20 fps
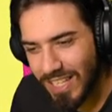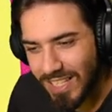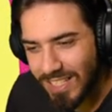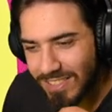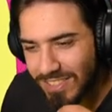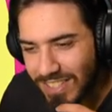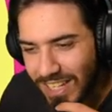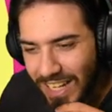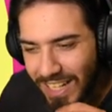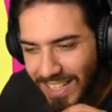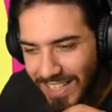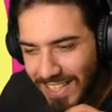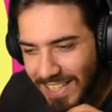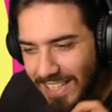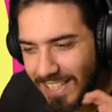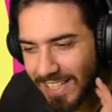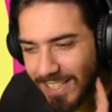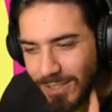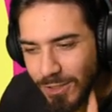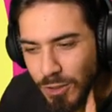Già,
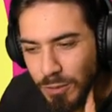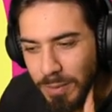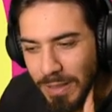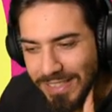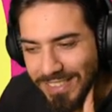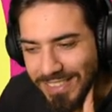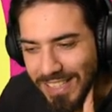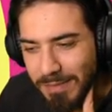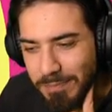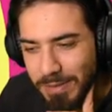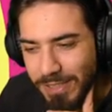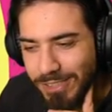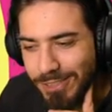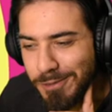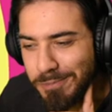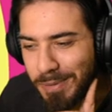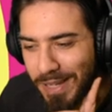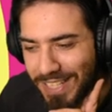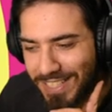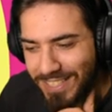Lily Cupa è sempre sul
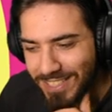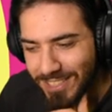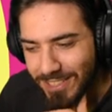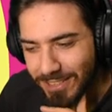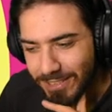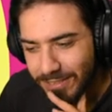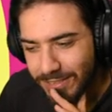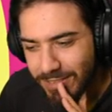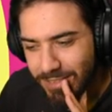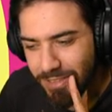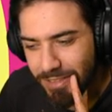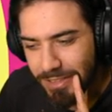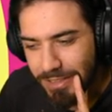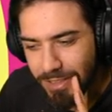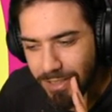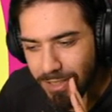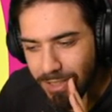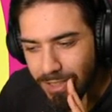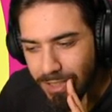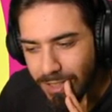pezzo.
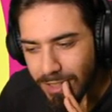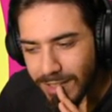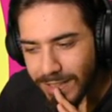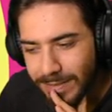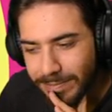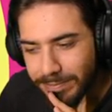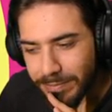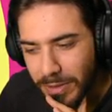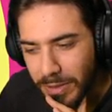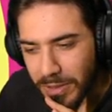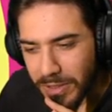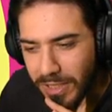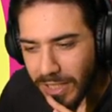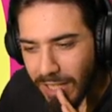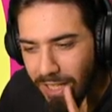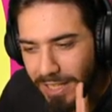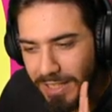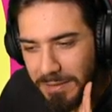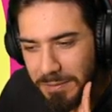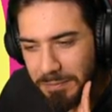Uh,
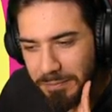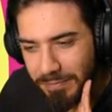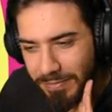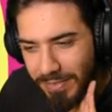ok.